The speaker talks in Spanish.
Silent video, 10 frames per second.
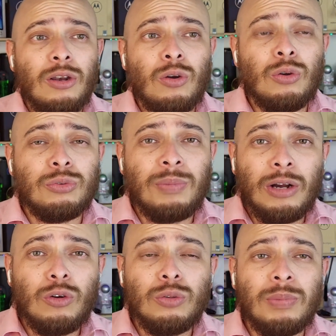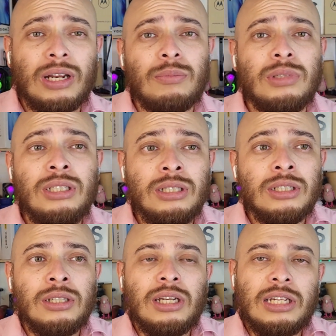los bajos para mí
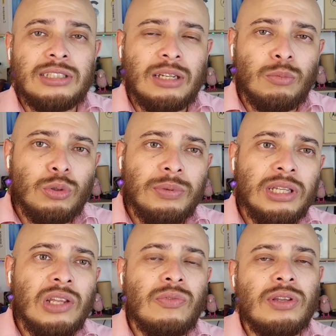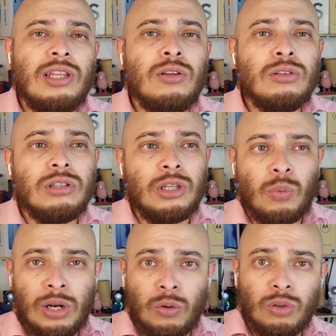están muy bien definidos,
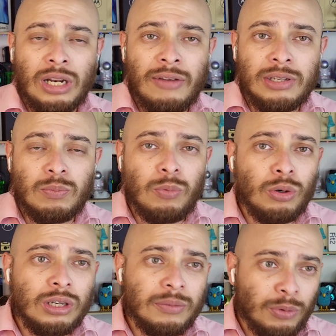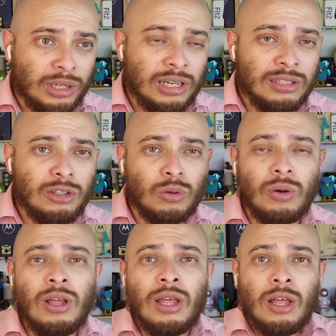igual los graves. ¿Por, qué les
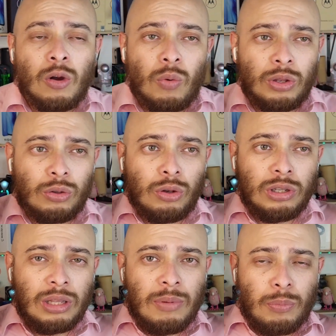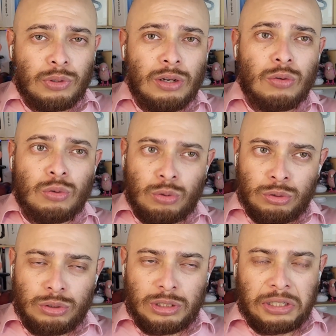digo? Cuando yo ahorita me puse los
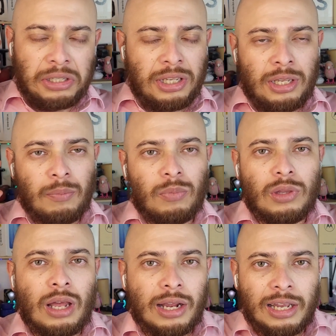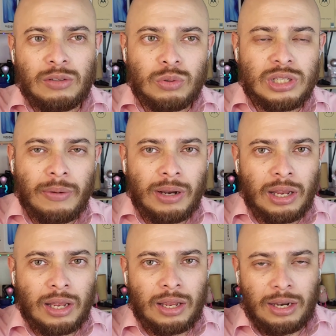dos, eh, acá escuchaba
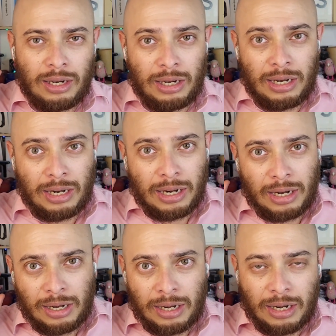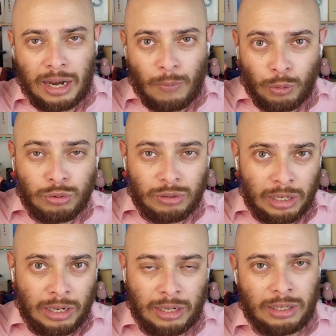la, voz
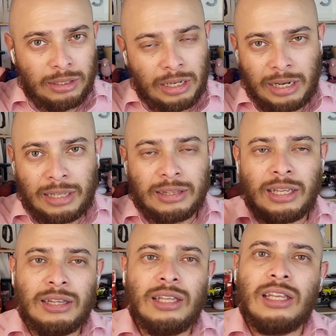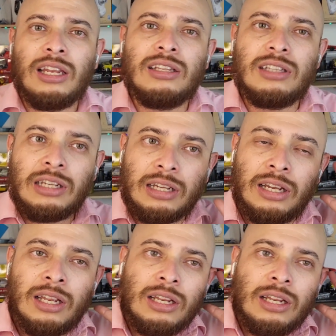del, del, cantante y en, esta,